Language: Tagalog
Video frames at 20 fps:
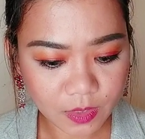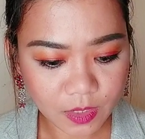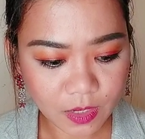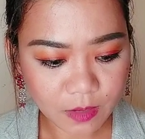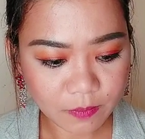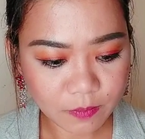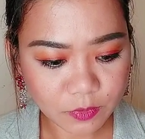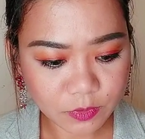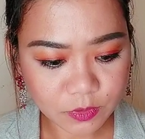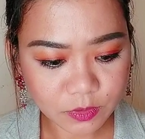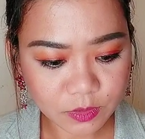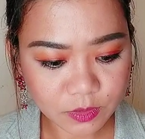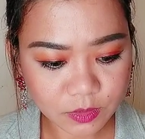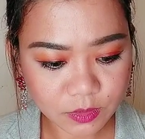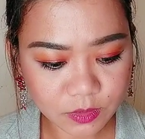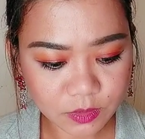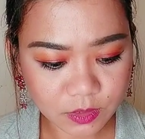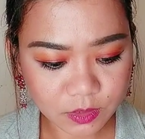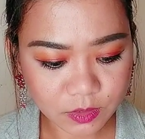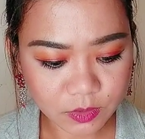
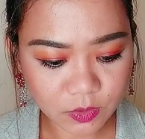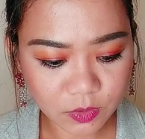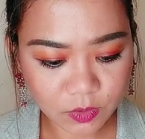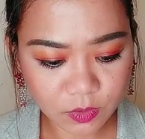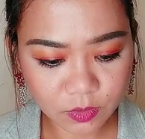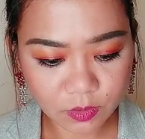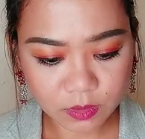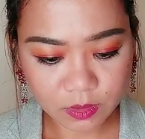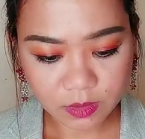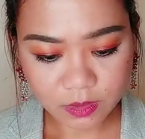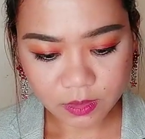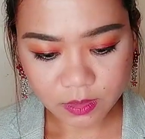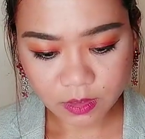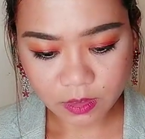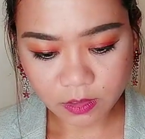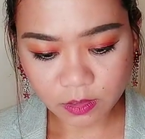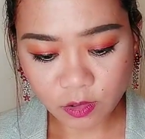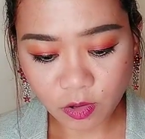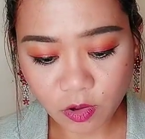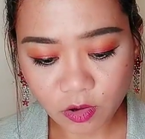Tapos ito,
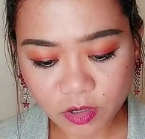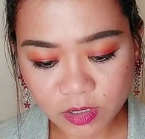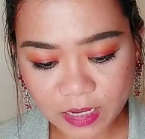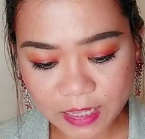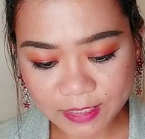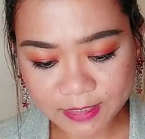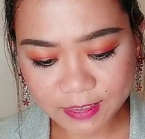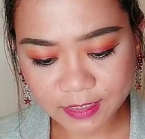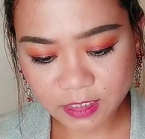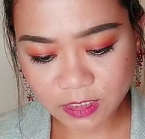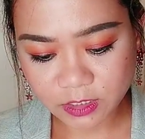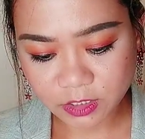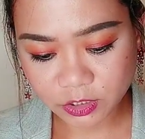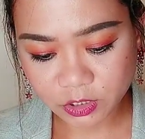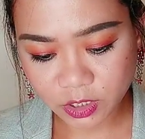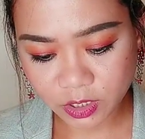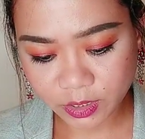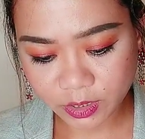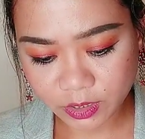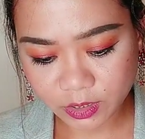long lasting
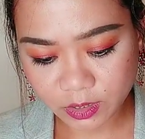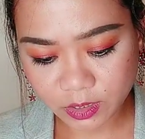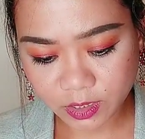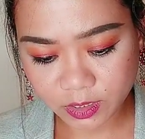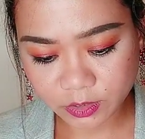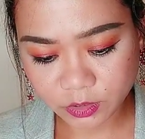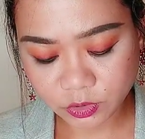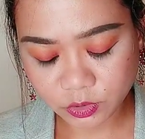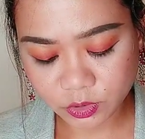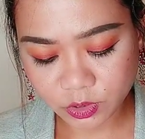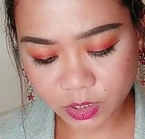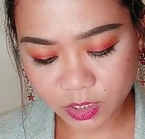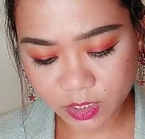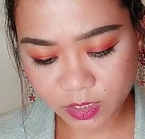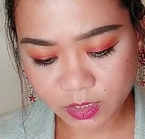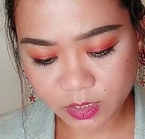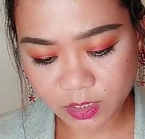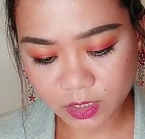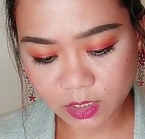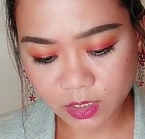siya and nine
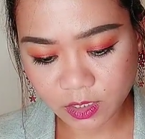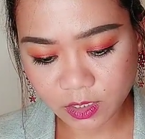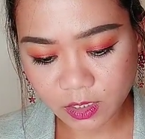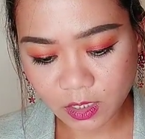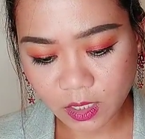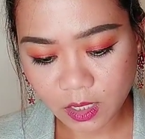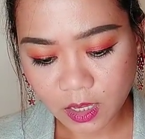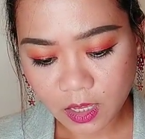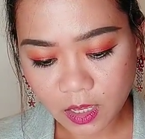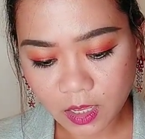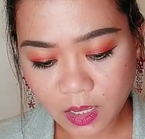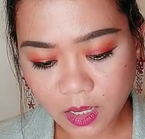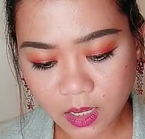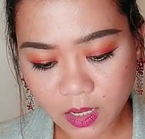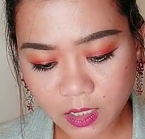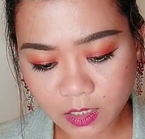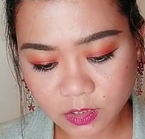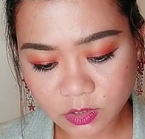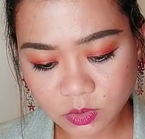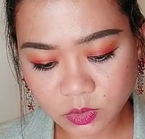drying,
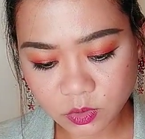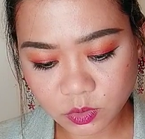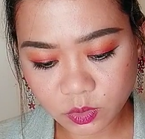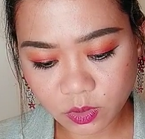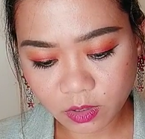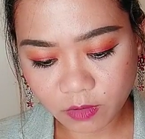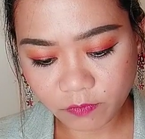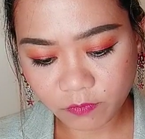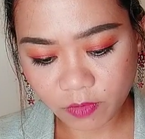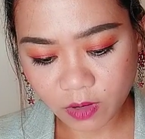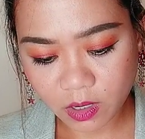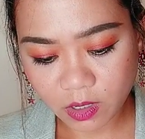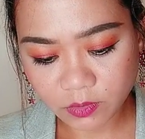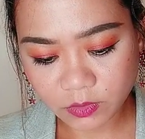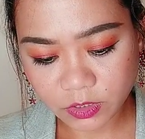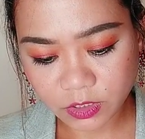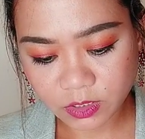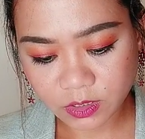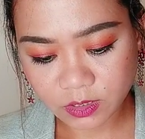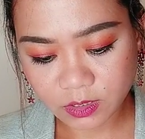uh, ah, 12
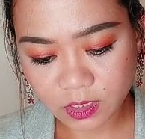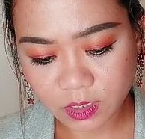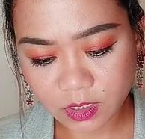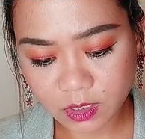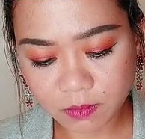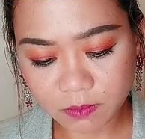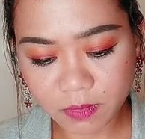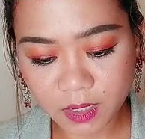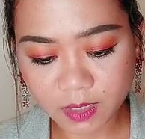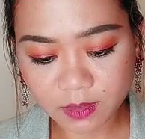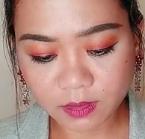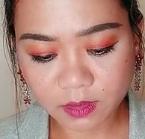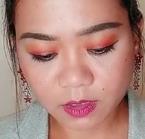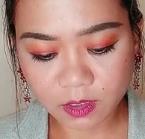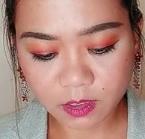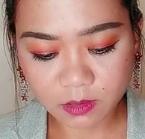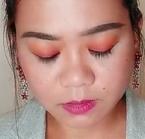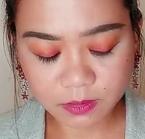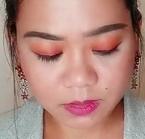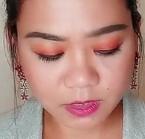hours stay, matte
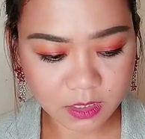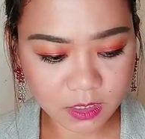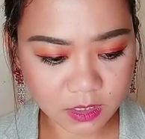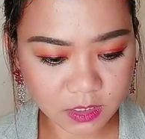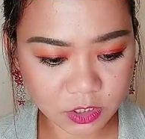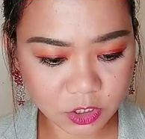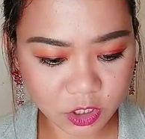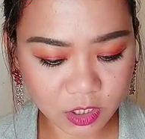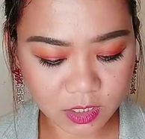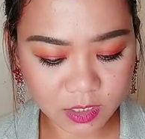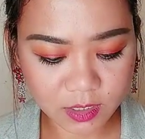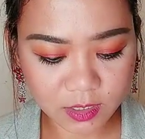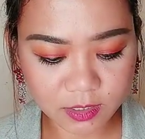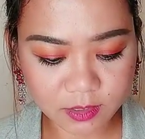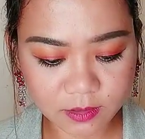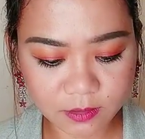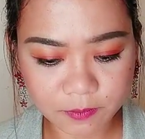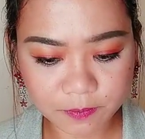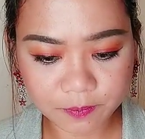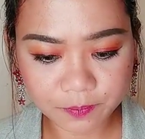lipstick siya
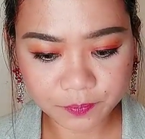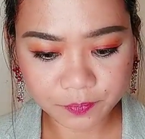lahat.